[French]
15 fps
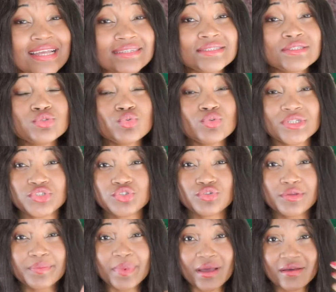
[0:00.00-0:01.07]
narcisses ou les
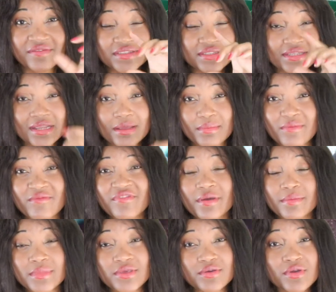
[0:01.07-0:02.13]
tulipes, en fait, c'est la même
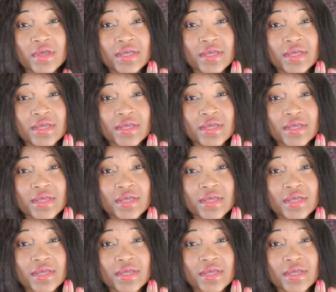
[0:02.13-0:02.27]
famille.